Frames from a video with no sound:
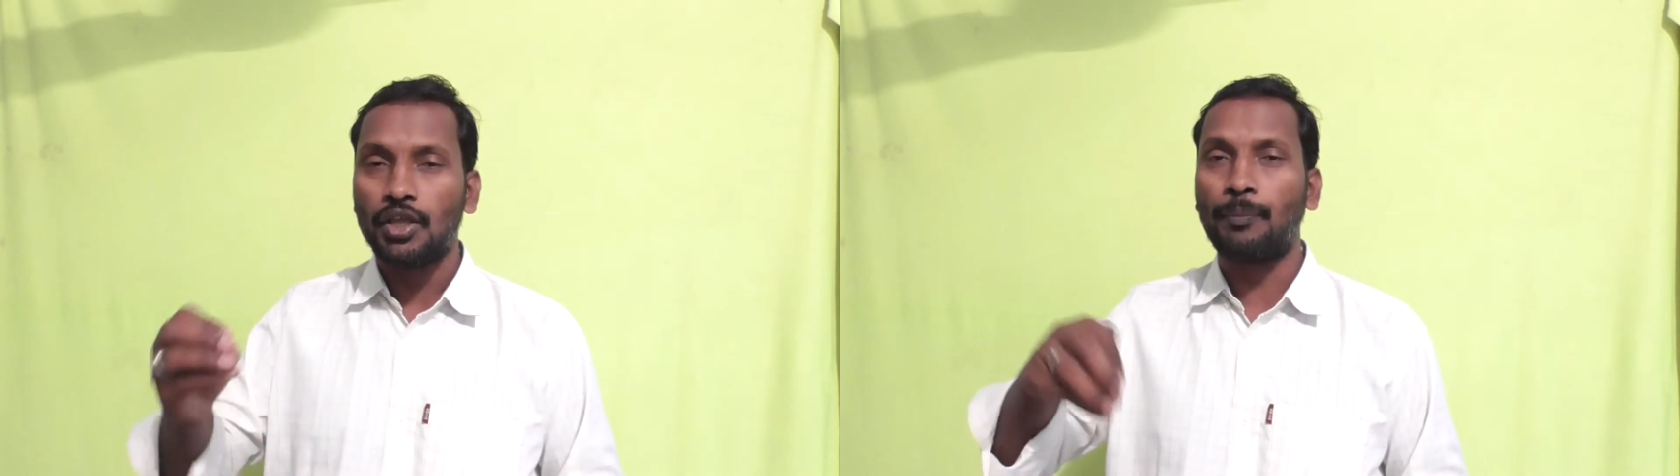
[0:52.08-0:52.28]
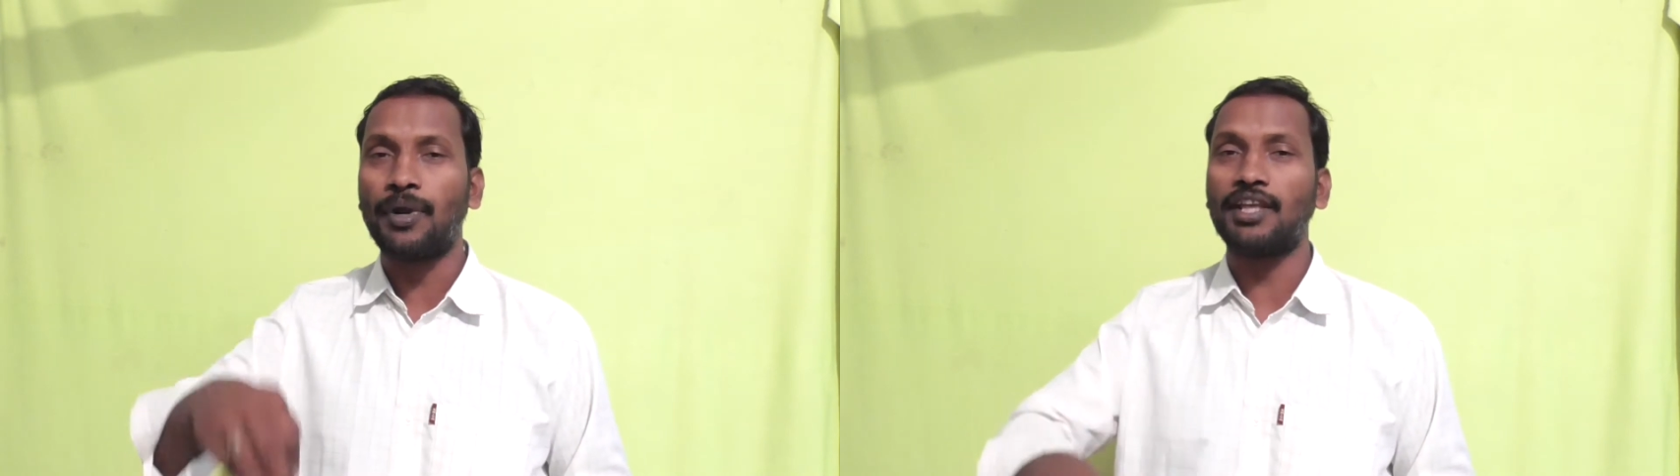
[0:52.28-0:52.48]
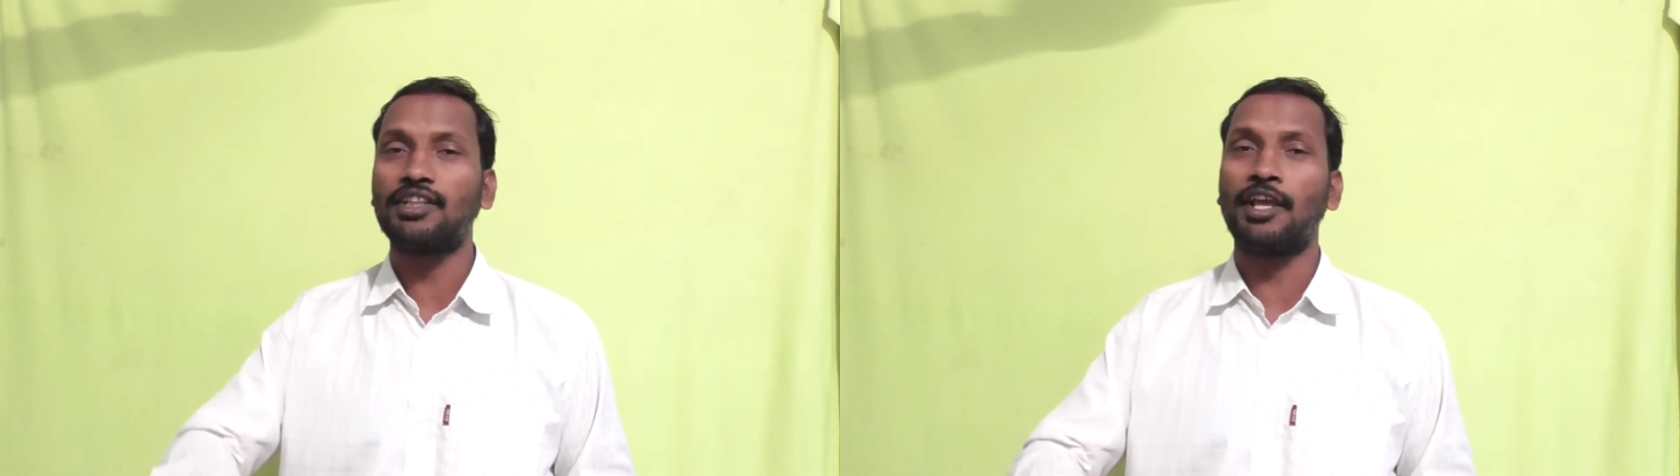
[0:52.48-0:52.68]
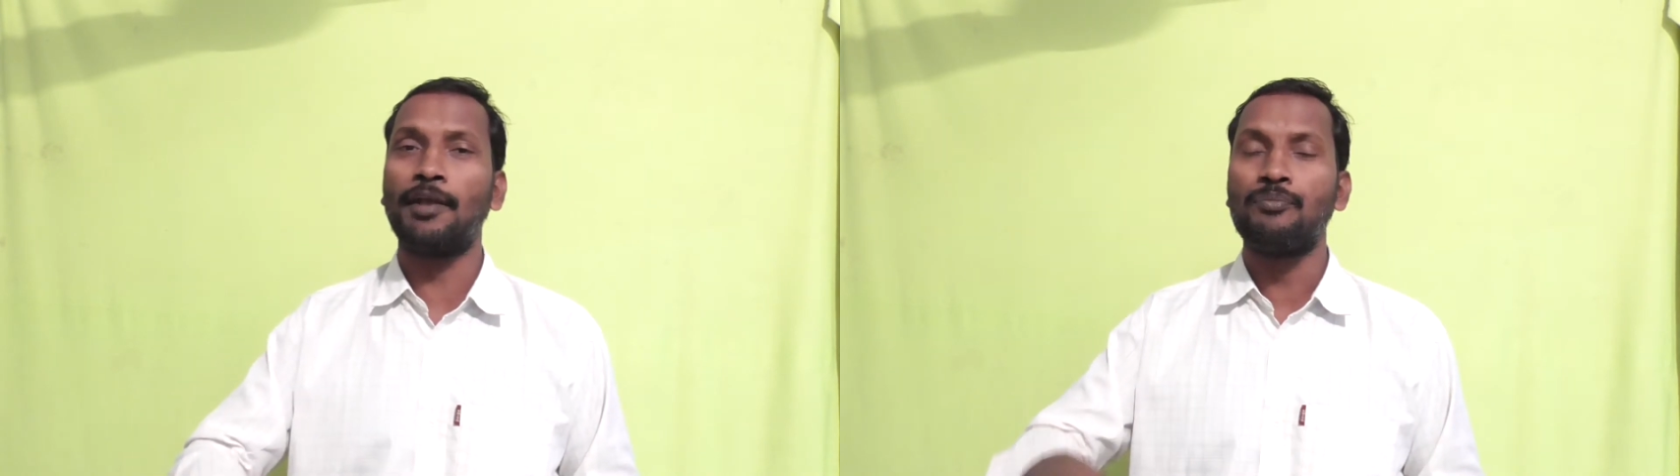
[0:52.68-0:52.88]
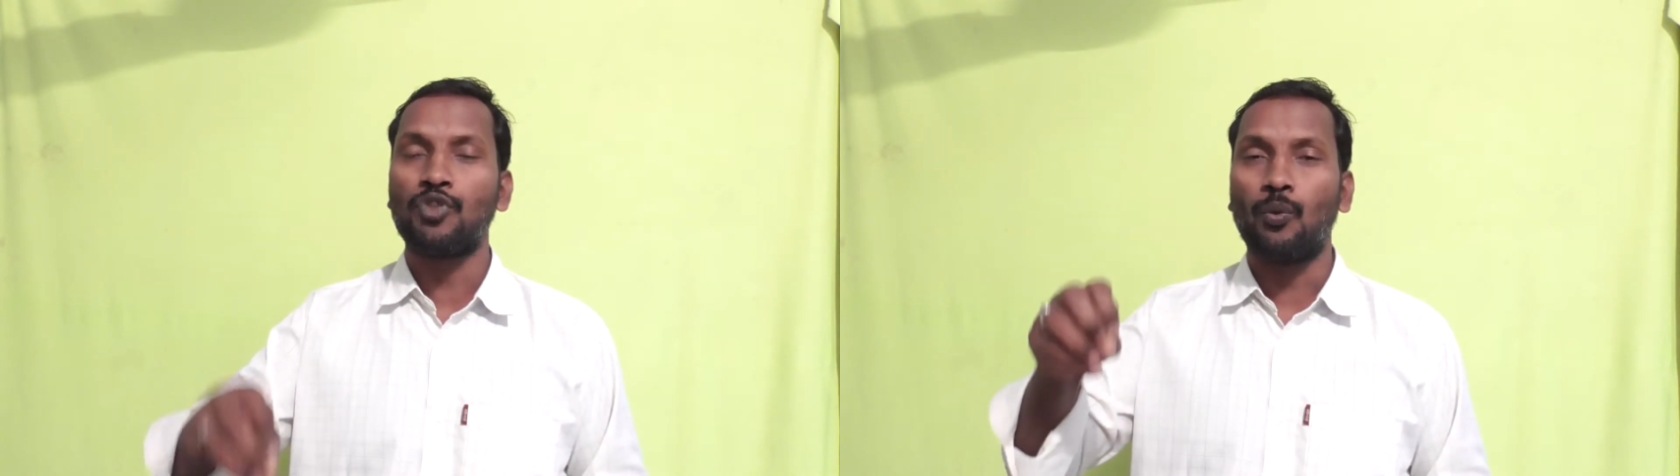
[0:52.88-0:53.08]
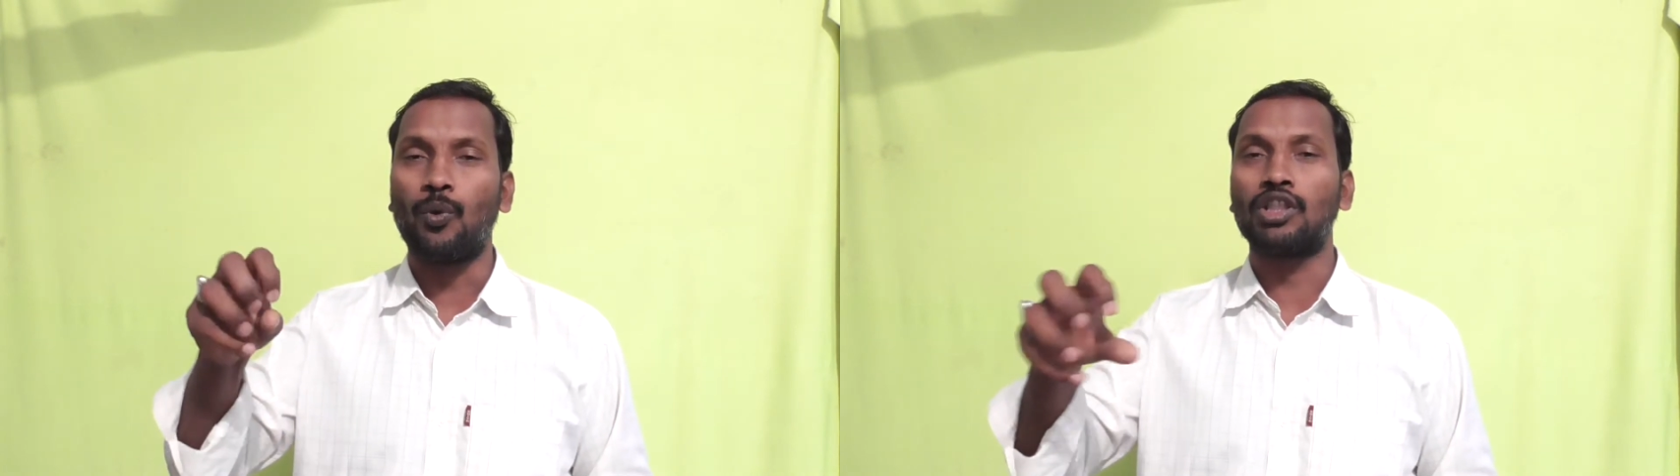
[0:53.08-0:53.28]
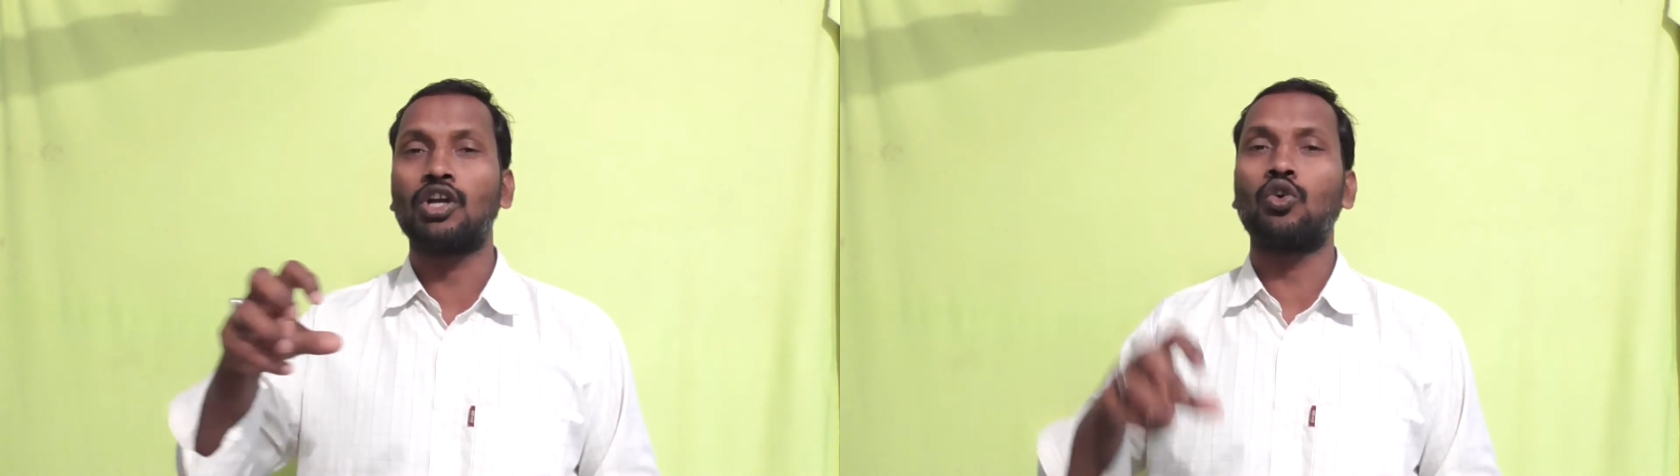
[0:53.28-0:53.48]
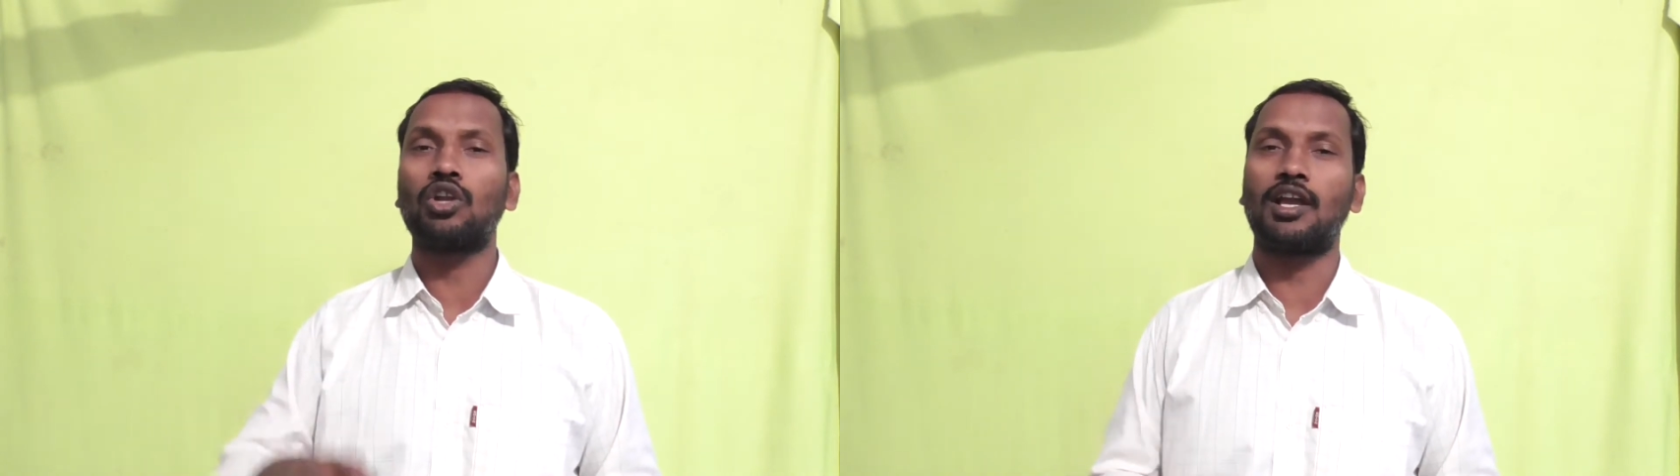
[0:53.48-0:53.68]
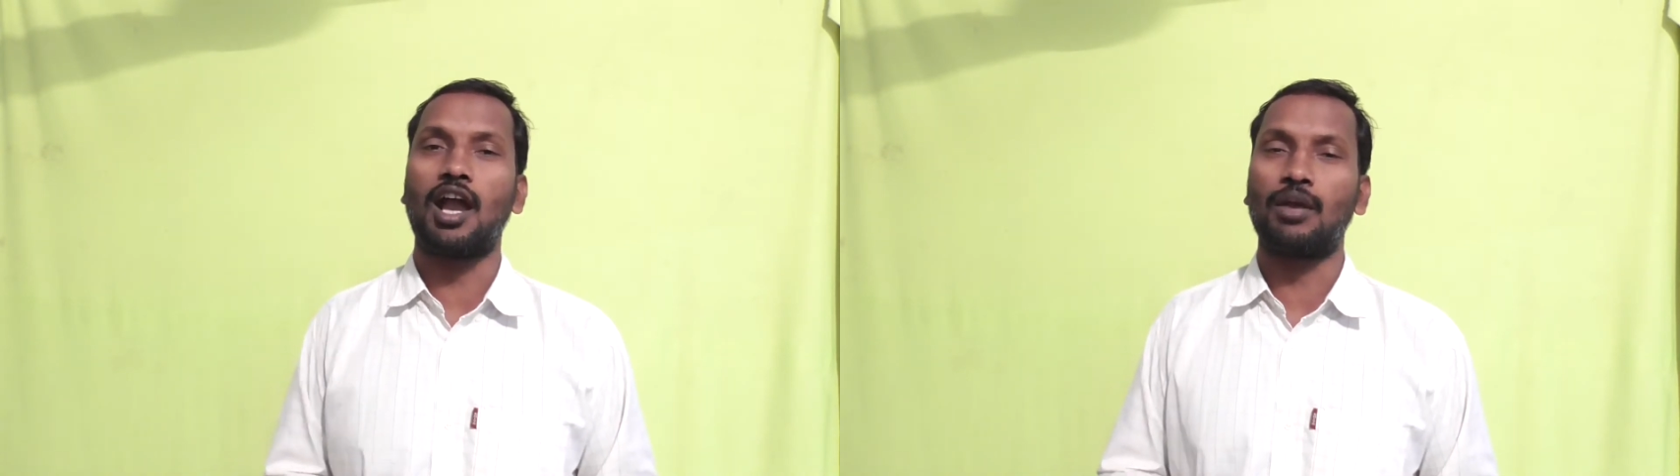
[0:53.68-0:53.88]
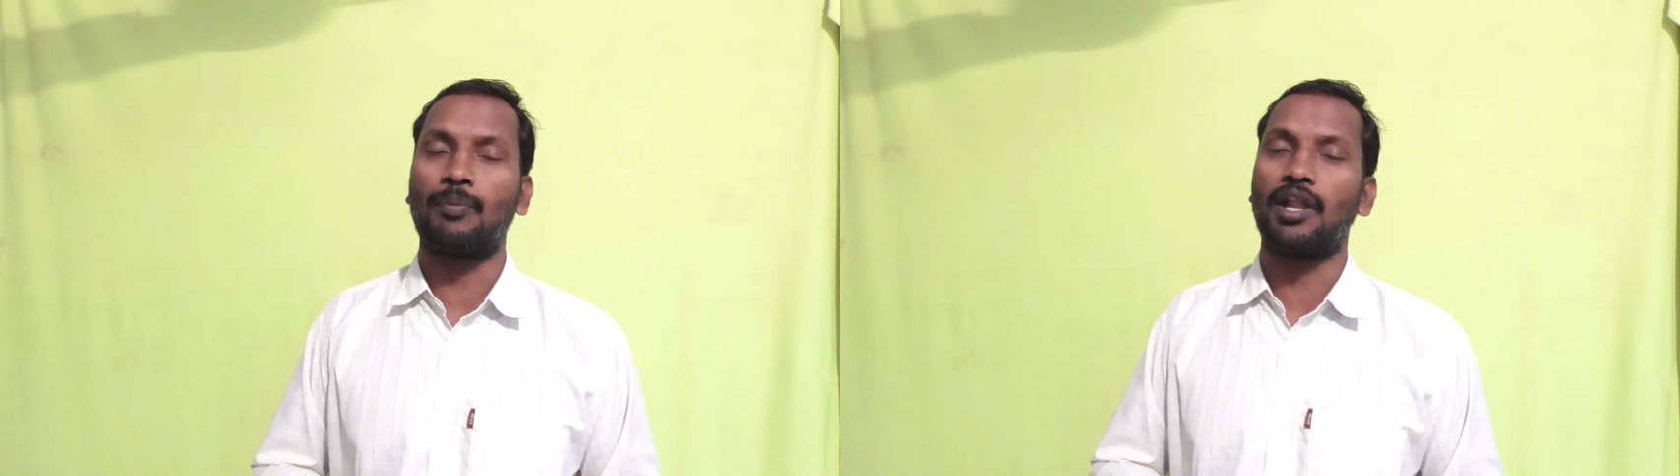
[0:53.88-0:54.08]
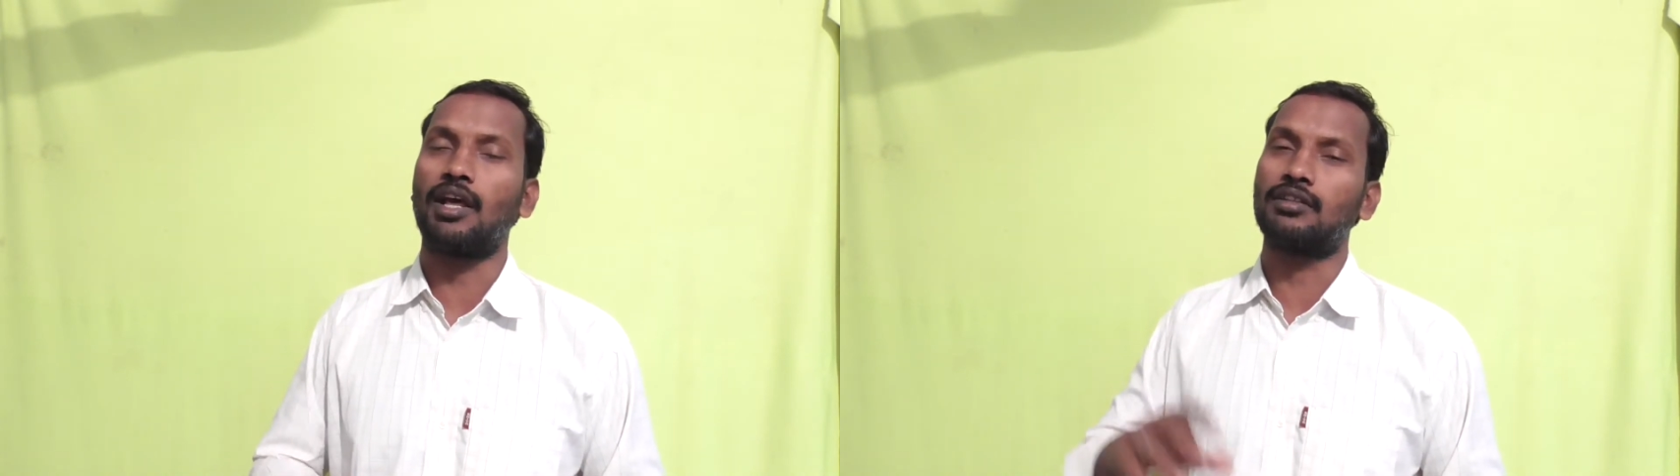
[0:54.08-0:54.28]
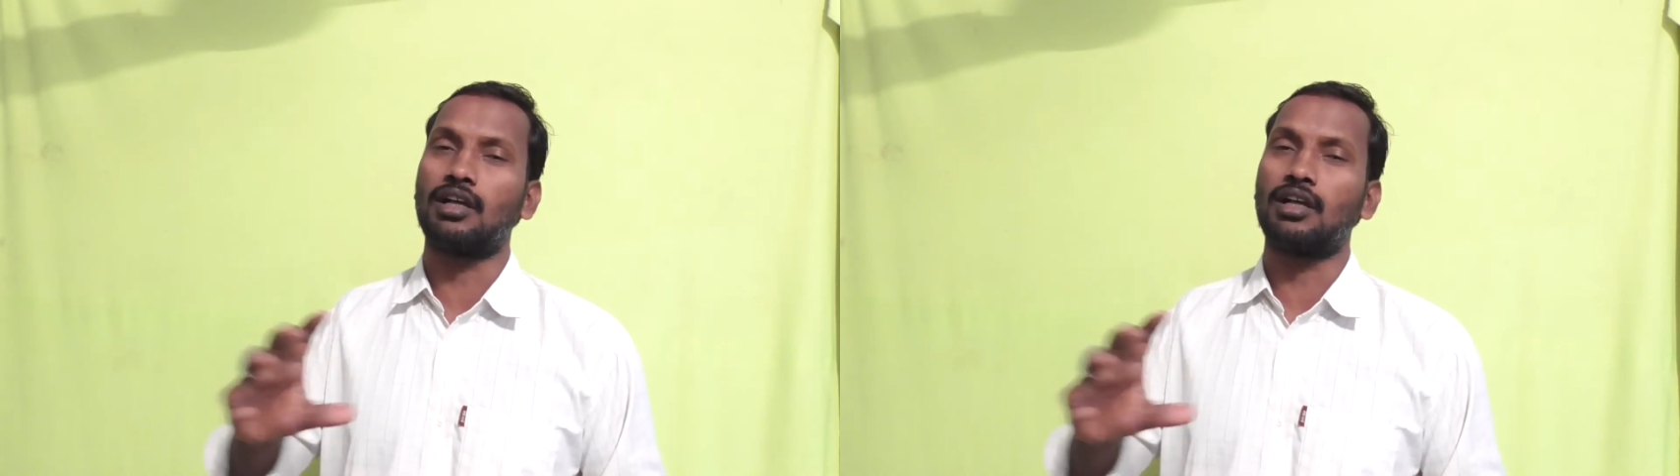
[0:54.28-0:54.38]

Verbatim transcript: ఇప్పుడైతే వంద కోట్ల కాకపోయినా